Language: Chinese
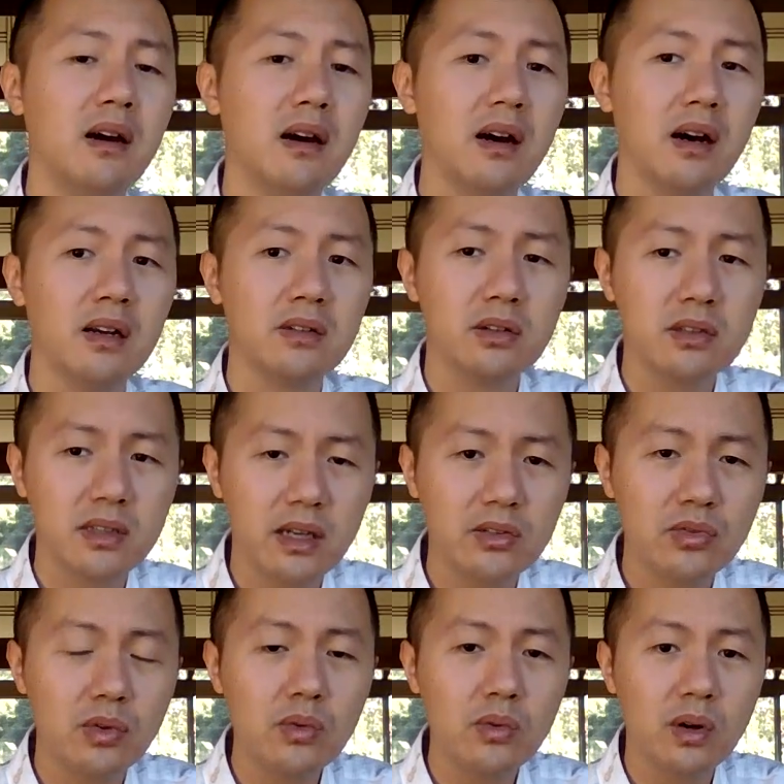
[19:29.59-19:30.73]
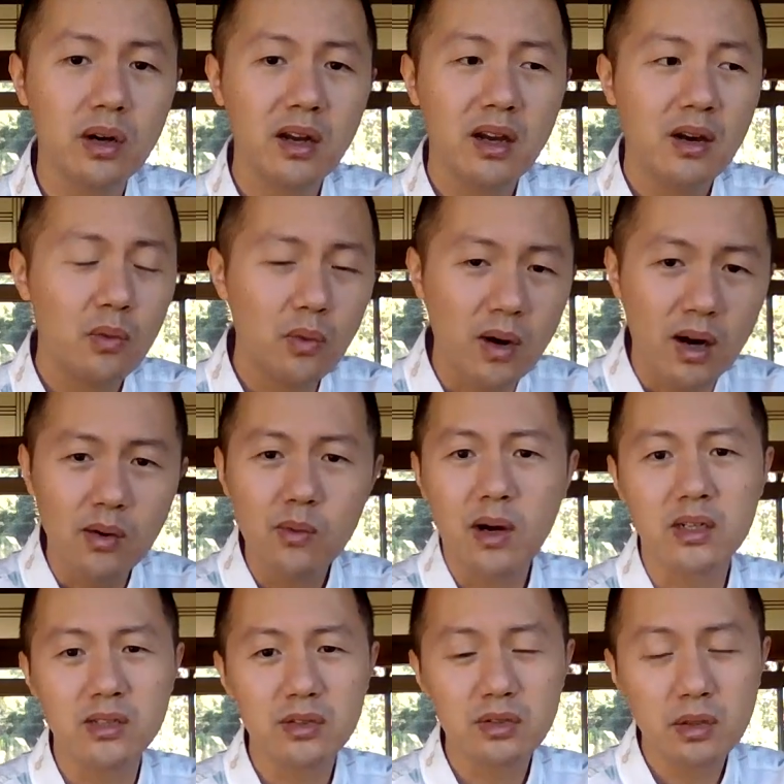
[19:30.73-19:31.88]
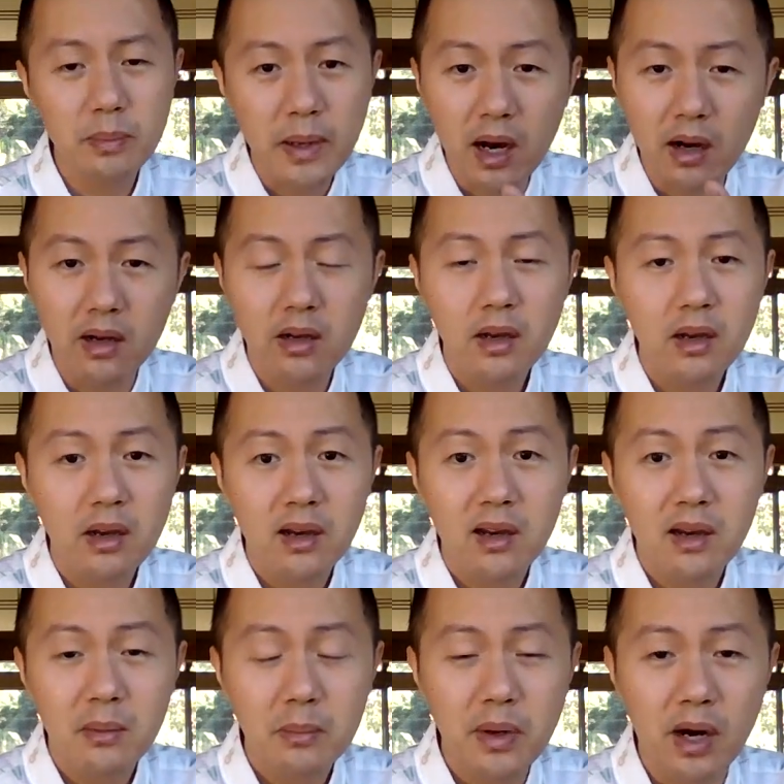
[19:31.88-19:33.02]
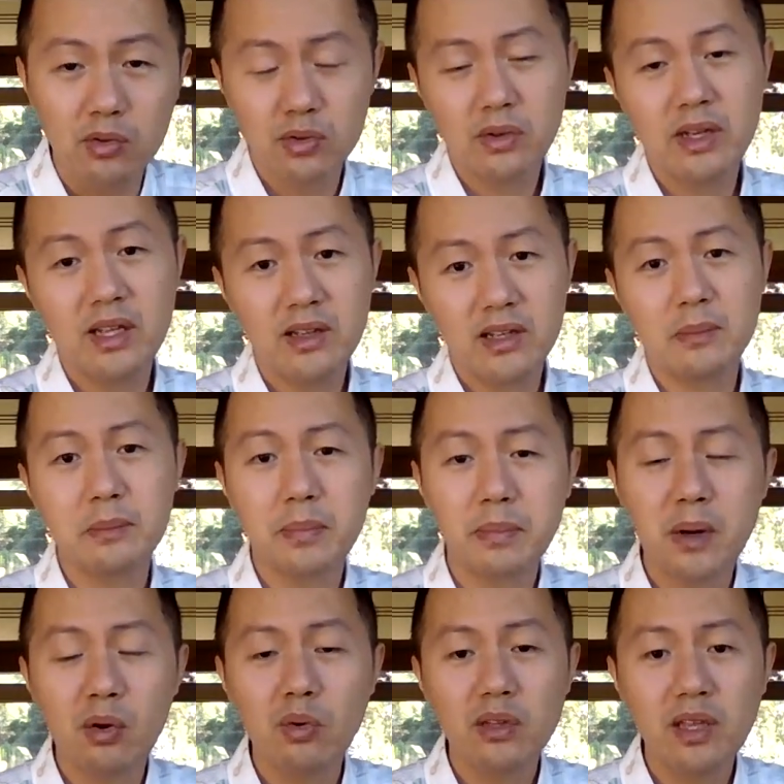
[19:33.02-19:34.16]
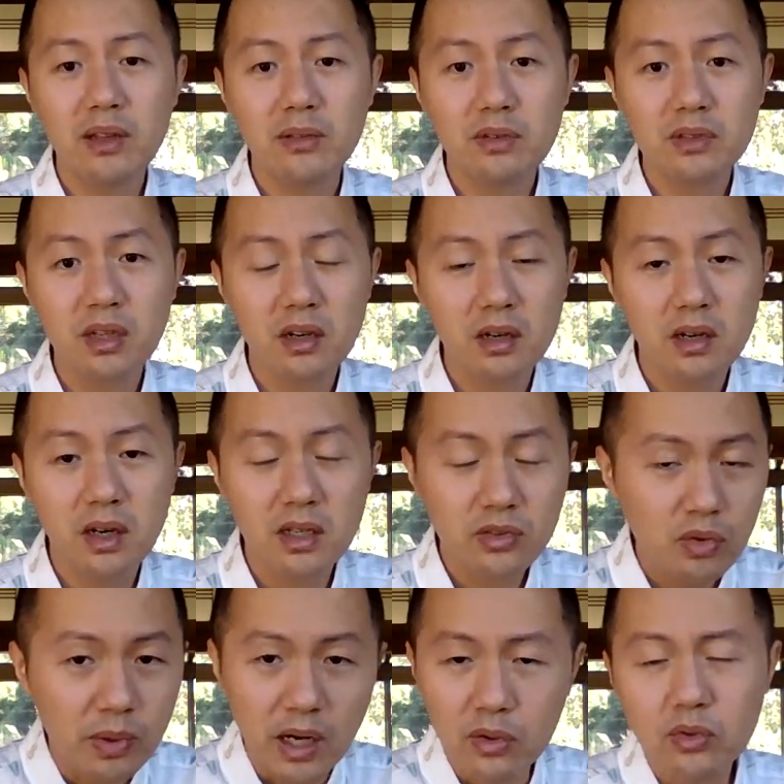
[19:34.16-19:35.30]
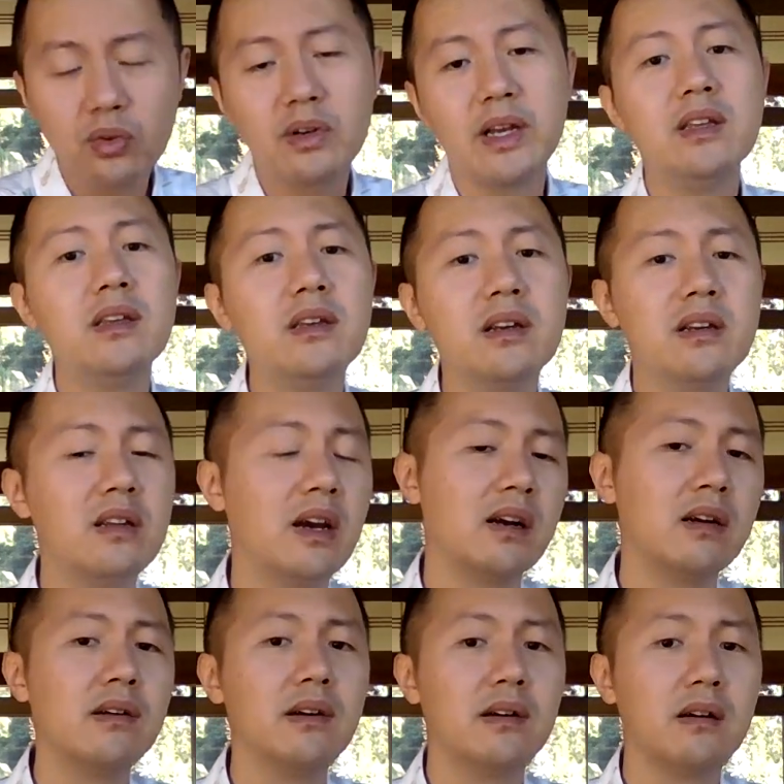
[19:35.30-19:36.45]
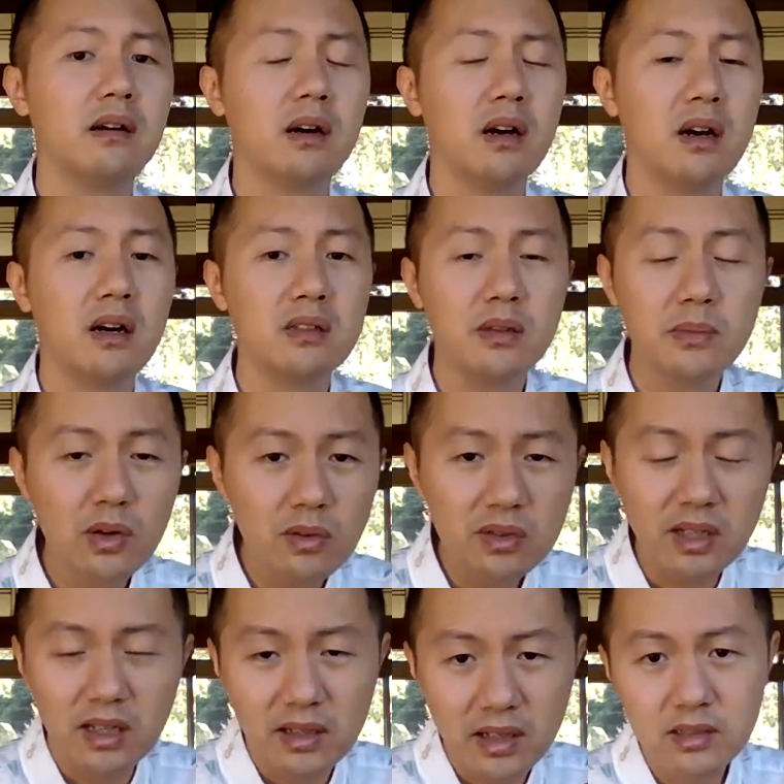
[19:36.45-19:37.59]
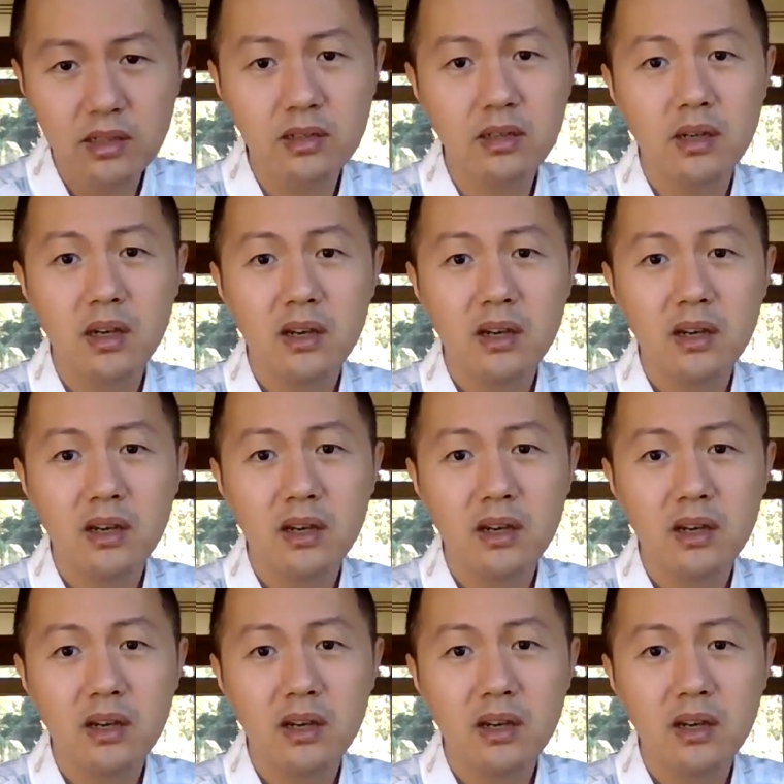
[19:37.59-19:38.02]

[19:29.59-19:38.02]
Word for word: 啊，就是在中国往往就是跑，跑出来，你看，包括电动车啊，就跑出来一个两个。啊，什么共享单车？